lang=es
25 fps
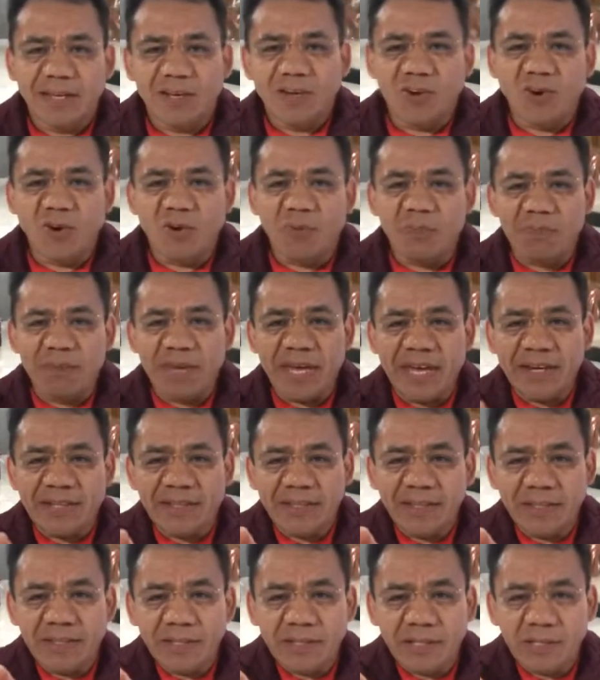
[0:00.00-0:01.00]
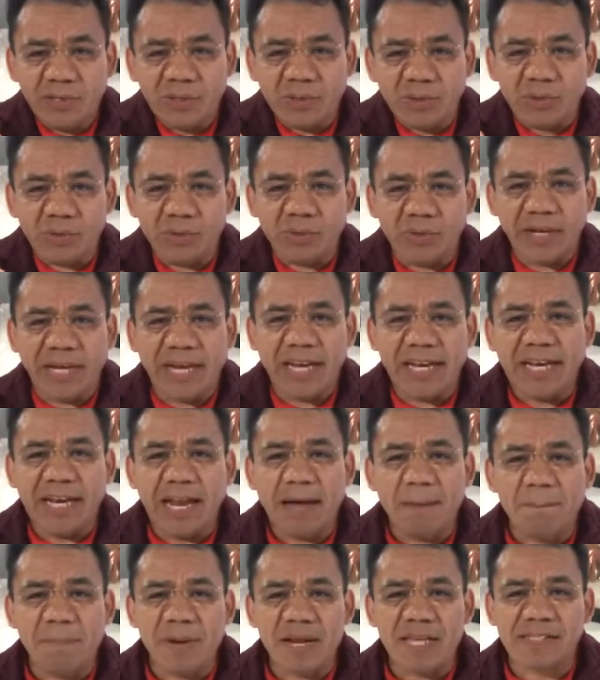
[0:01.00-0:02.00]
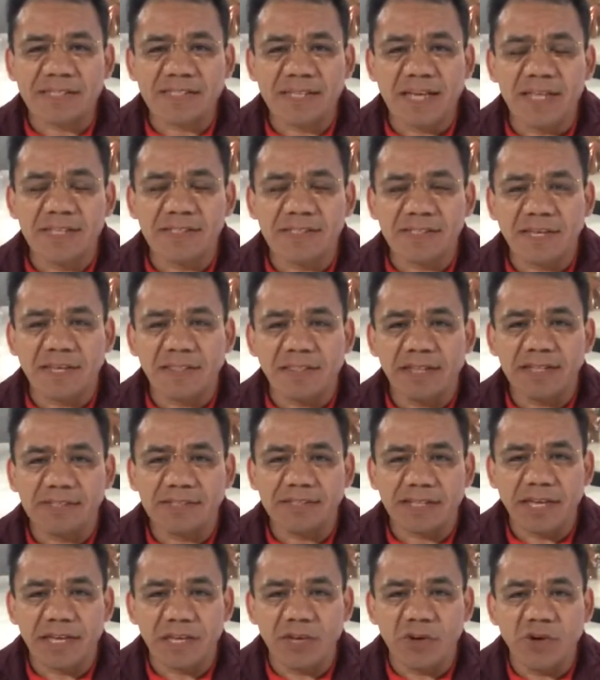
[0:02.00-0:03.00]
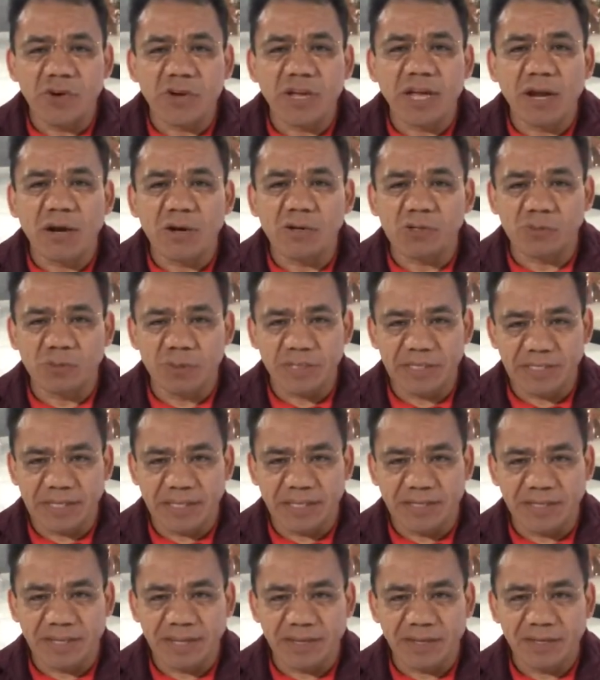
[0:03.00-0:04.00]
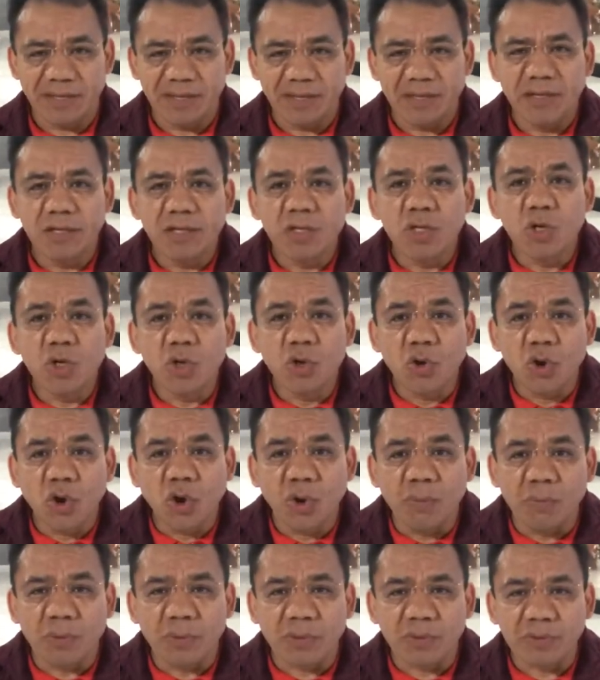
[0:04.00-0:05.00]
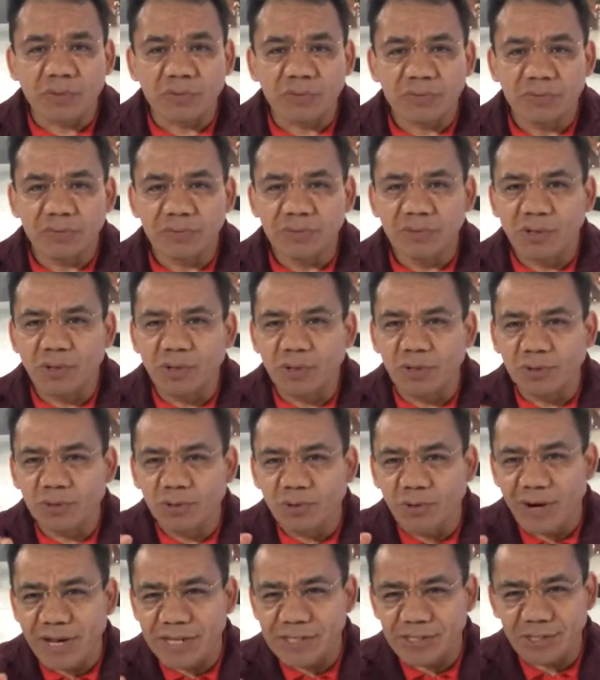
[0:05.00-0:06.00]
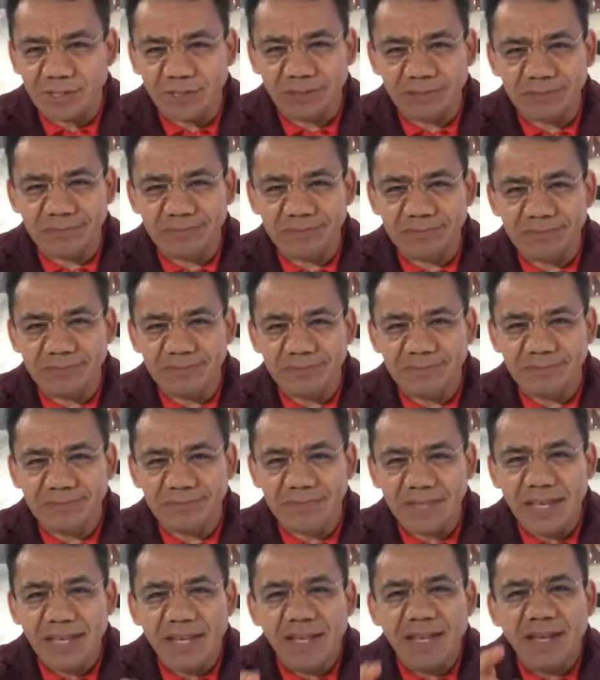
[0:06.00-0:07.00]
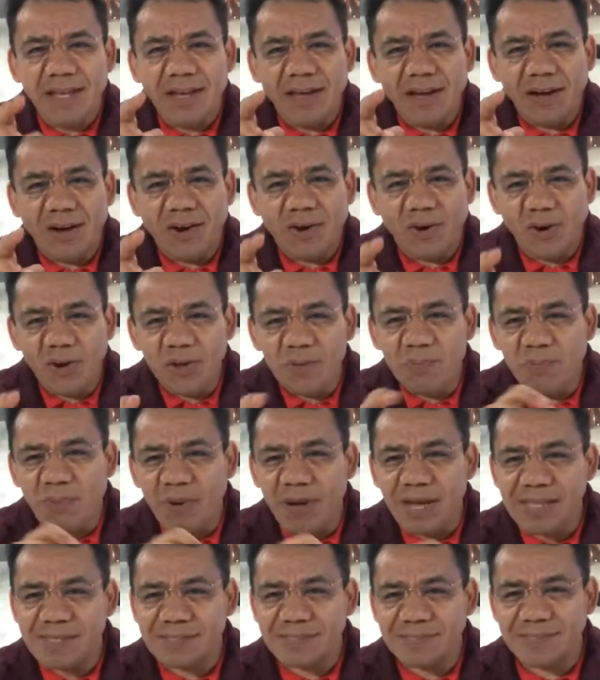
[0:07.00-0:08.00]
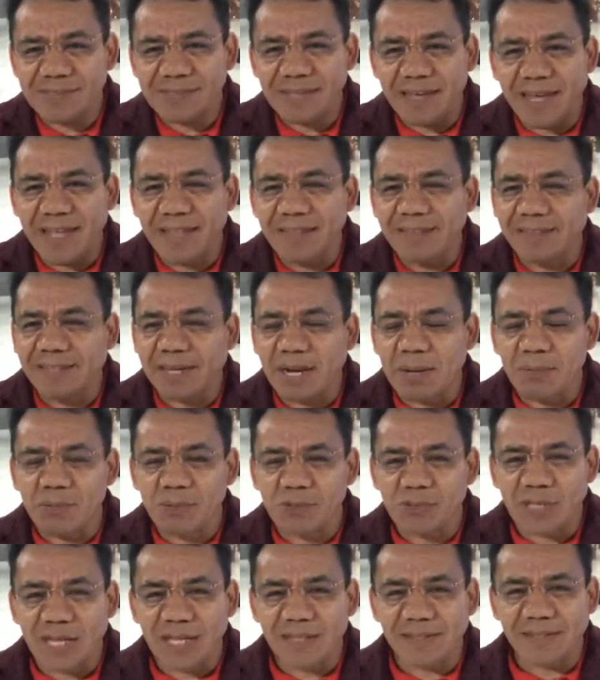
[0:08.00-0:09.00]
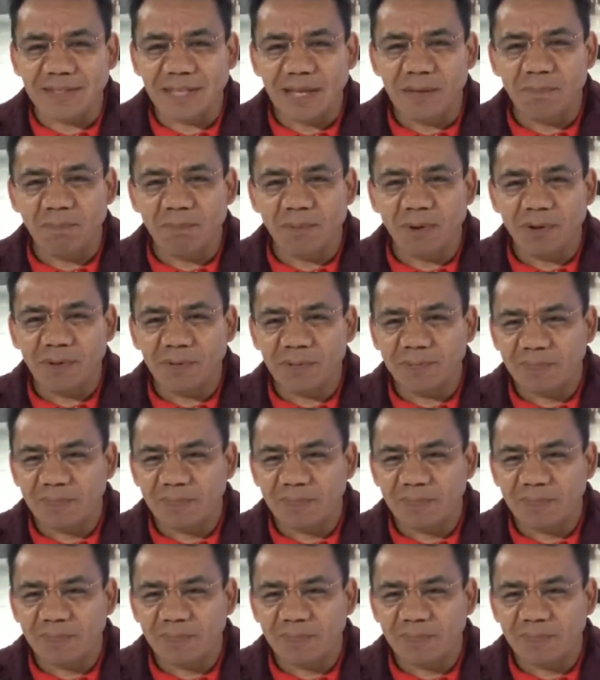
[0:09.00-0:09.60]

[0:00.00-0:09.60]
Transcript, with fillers: Conviértete tú en la presencia del Señor que los visita. ¿Cómo? Con tu oración. Hoy pues entremos al templo